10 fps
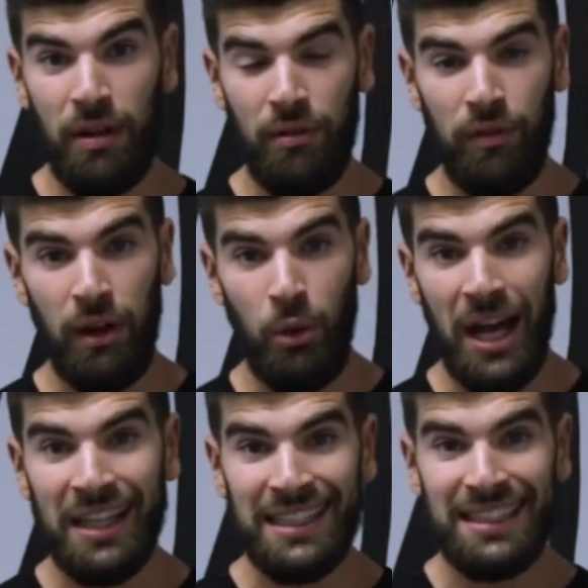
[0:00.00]
Il va vous
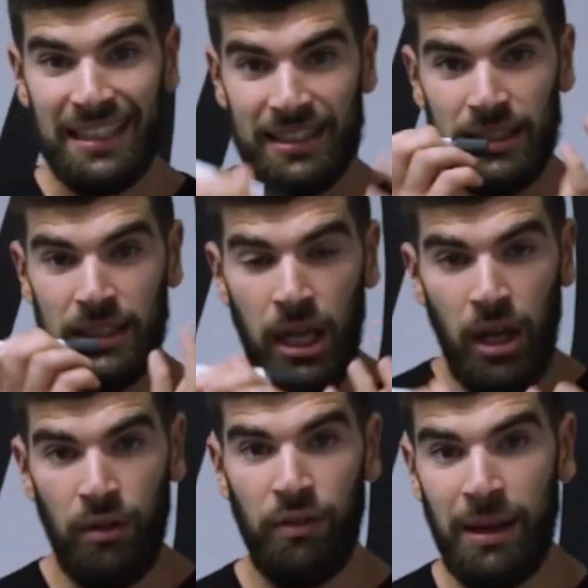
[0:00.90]
falloir un exercice
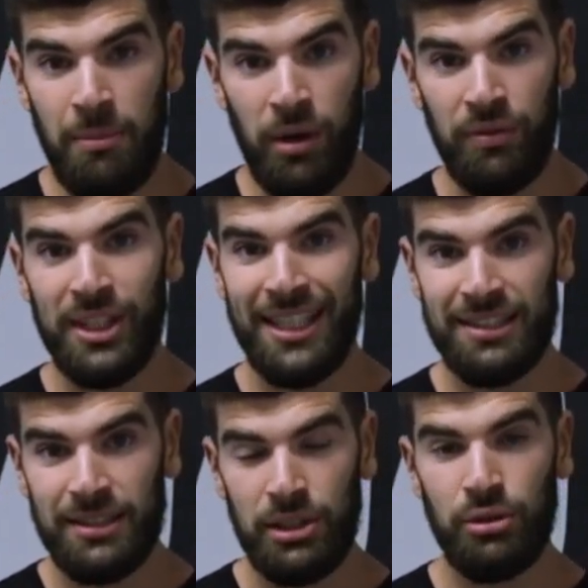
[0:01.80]
vraiment
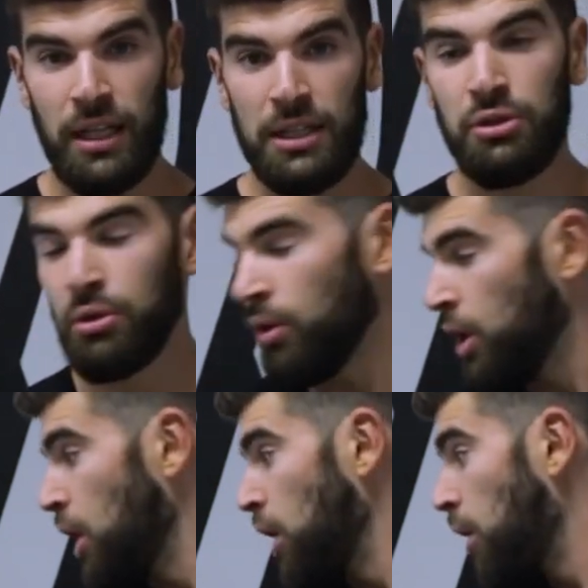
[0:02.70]
efficace d'isolation
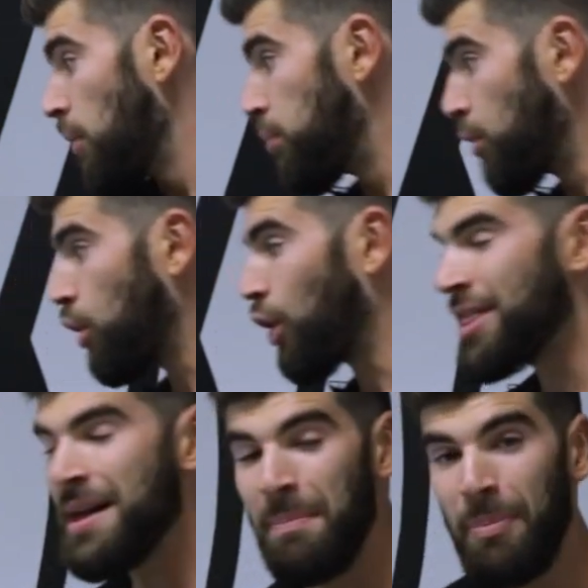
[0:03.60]
pour
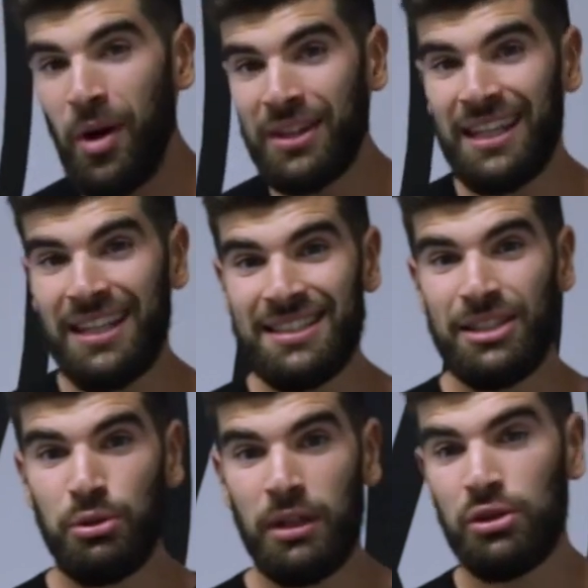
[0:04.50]
qu'en n'importe quelle
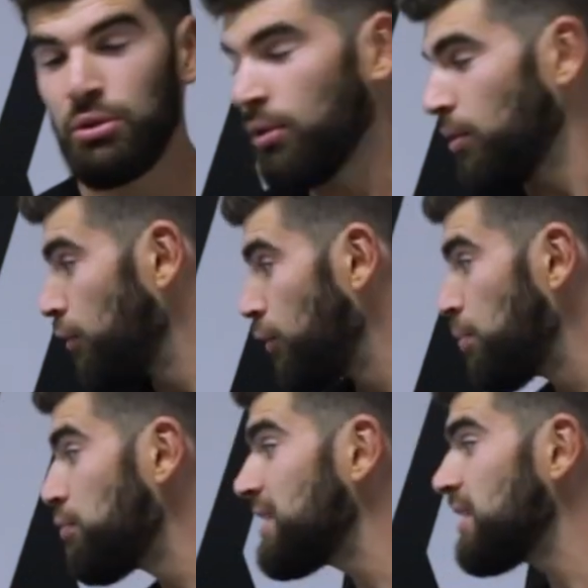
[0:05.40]
situation, vous
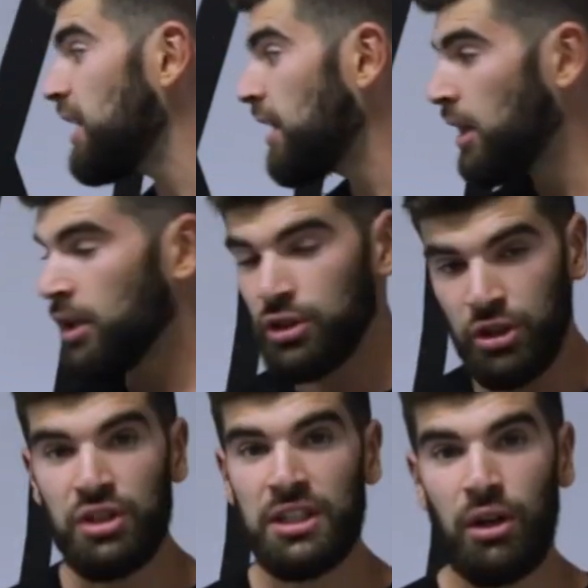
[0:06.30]
puissiez
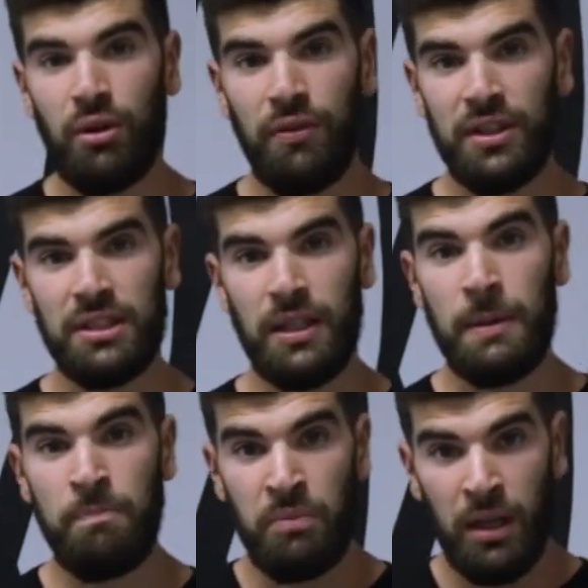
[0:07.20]
sentir le fessier.
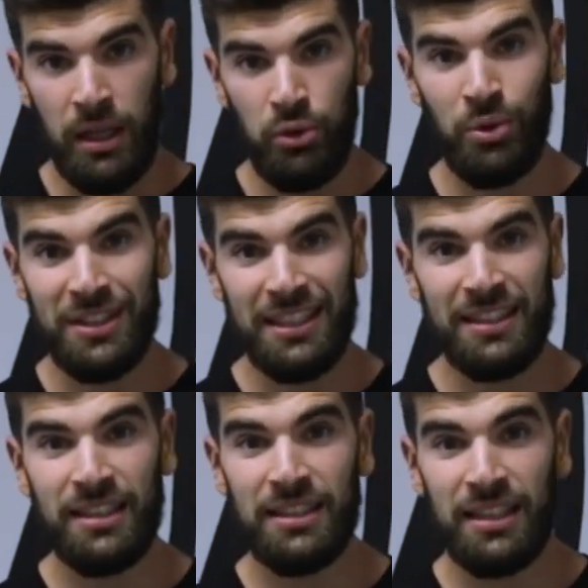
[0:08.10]
Et donc
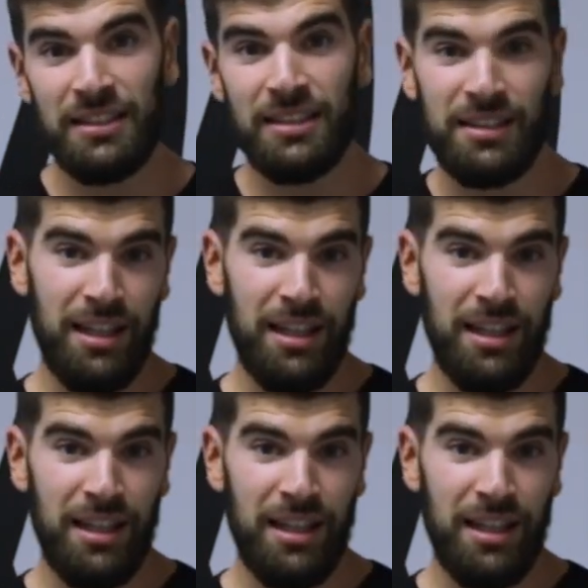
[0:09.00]
cet exercice